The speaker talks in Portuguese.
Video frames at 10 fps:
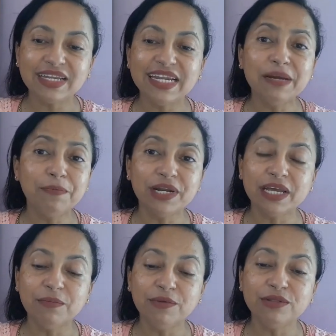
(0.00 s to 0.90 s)
né?
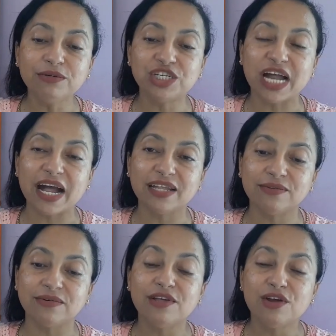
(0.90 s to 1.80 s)
Porque é muito
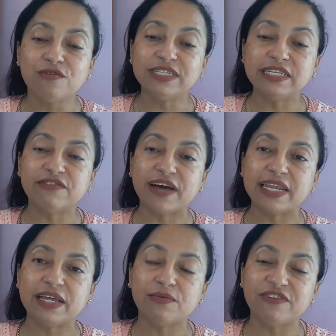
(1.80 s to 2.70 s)
chato você
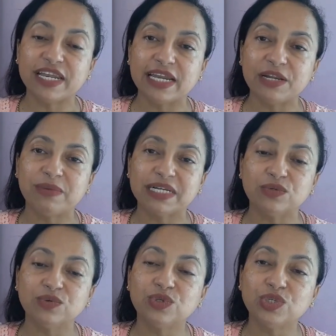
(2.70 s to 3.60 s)
falir, falar ali um
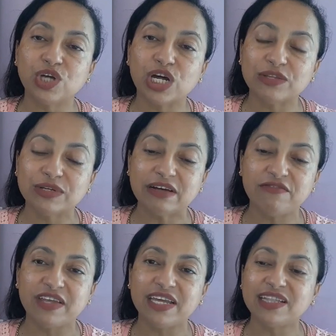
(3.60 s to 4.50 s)
assunto só toda a
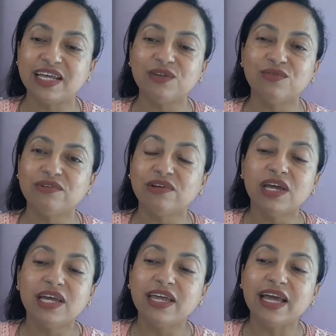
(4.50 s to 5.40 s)
vida e, não,
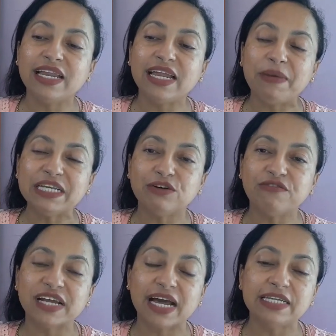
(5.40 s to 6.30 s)
e aí a
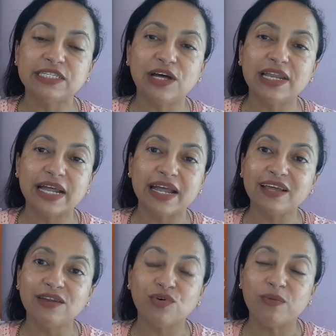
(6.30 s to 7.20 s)
pessoa ficar ali só
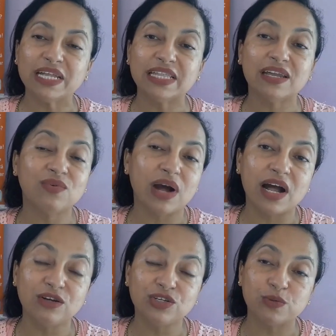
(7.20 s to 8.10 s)
lendo, ou mandando
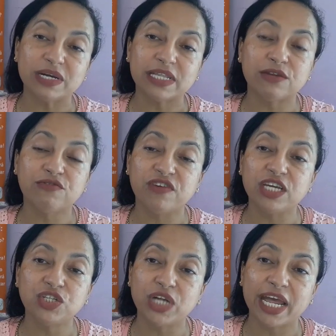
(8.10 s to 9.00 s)
áudio, ou mandando
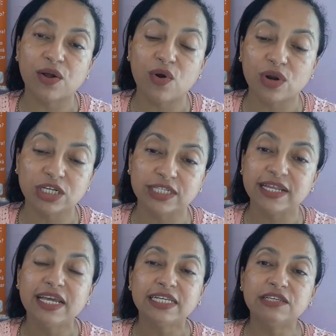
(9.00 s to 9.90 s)
vídeo, recortes.
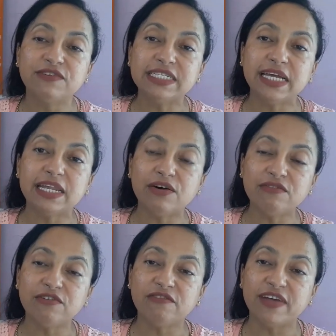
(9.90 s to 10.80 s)
Se você não
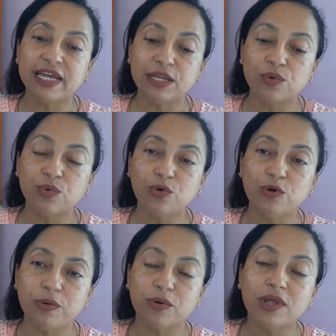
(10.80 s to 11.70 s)
envolver ali o
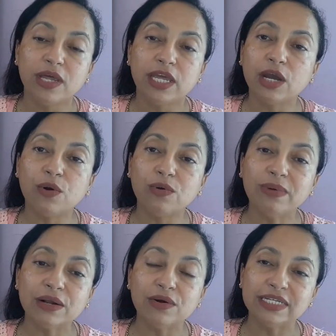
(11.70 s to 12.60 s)
grupo em
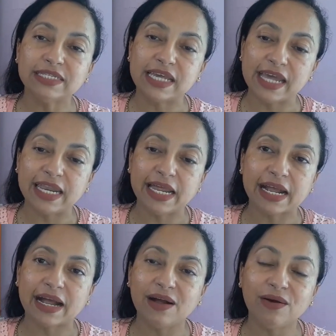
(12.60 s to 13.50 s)
alguma coisa que é
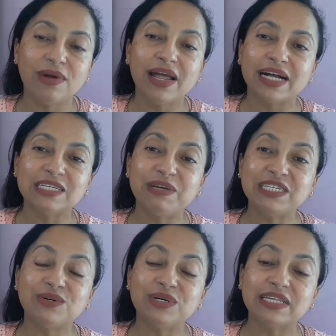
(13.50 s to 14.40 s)
legal, as
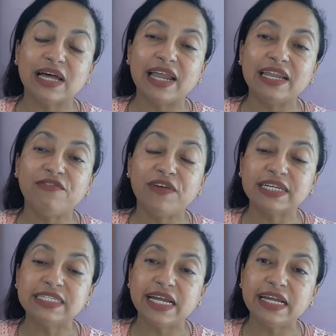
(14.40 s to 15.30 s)
pessoas ali
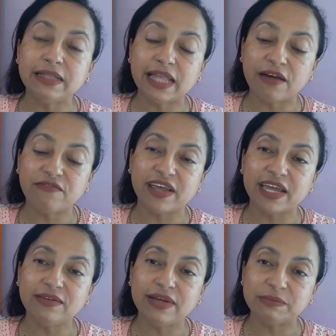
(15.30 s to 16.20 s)
ficam sem estar tá
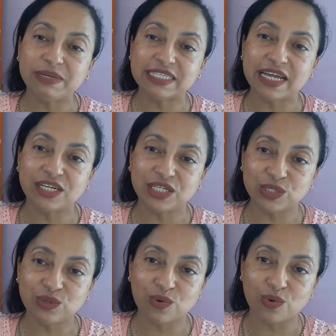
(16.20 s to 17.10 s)
vendo as
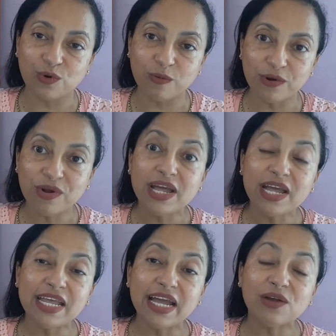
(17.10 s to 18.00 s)
mensagens no grupo,
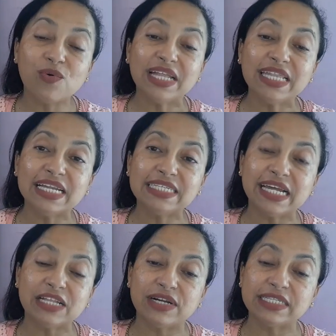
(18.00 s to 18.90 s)
e aí quando elas
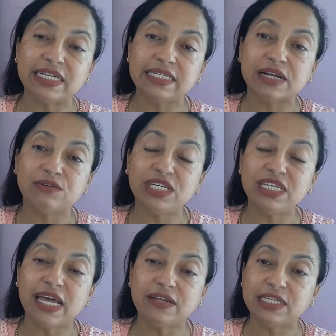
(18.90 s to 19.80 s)
entram, às vezes, fica o dia
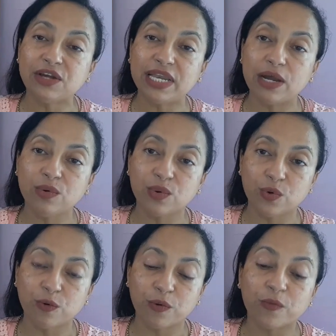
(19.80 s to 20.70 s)
inteiro sem olhar o
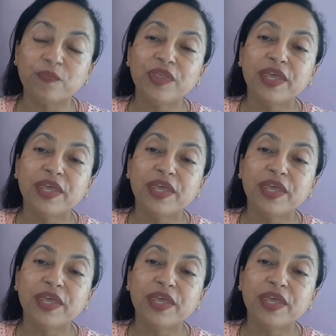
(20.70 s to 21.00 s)
grupo